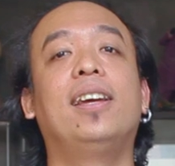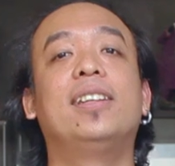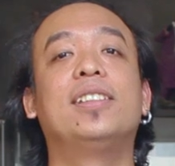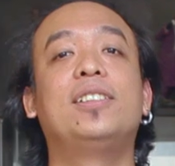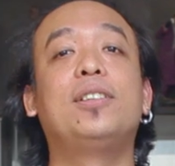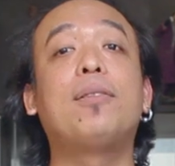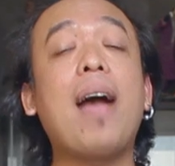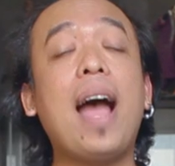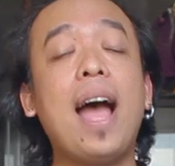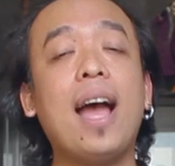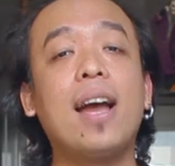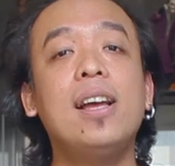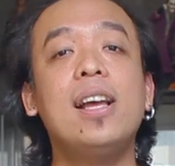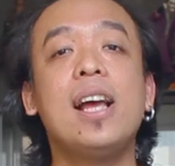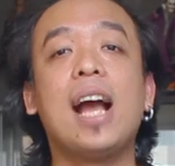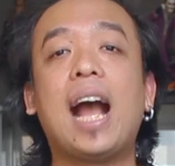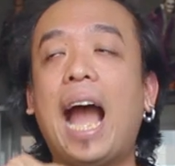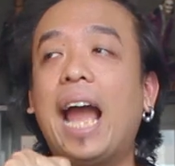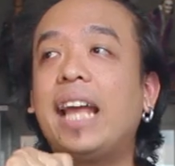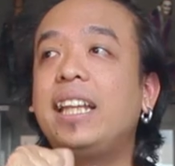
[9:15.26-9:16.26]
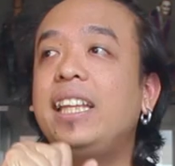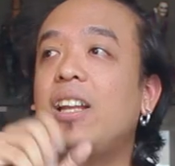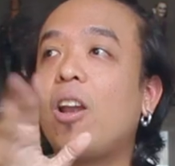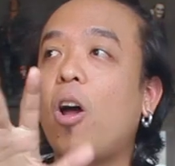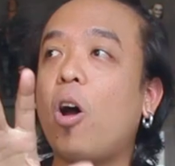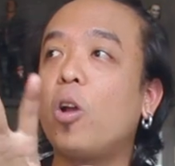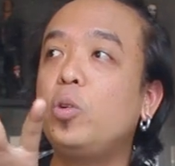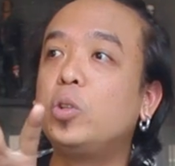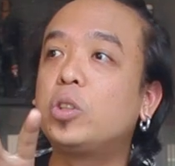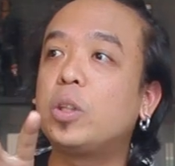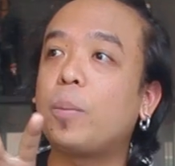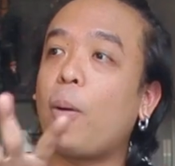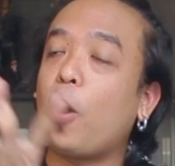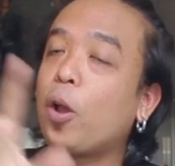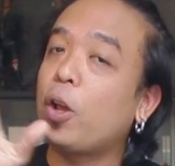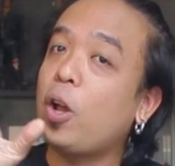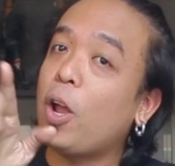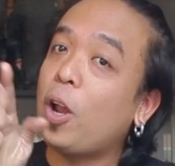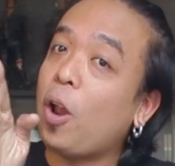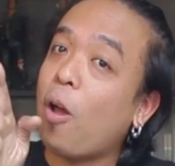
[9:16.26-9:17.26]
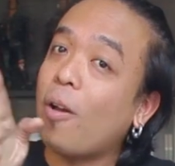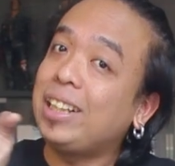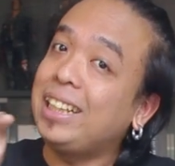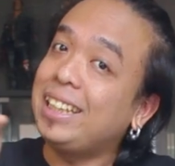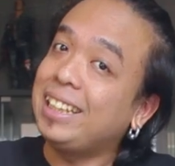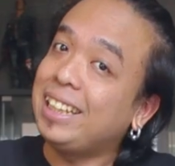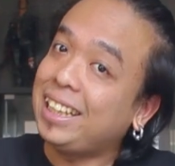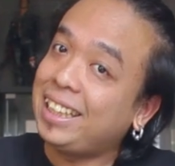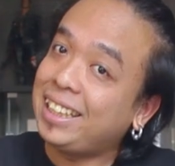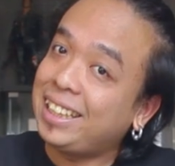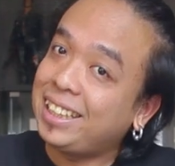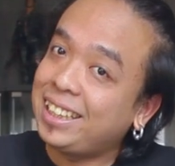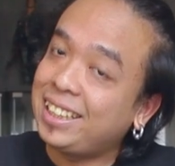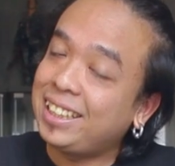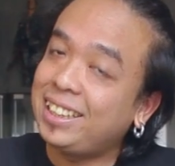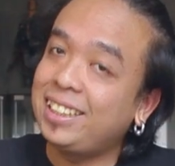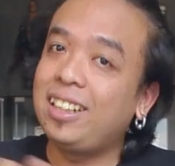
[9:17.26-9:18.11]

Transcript: ถือว่าใครที่รอดูสปอยก็รอนิดนึง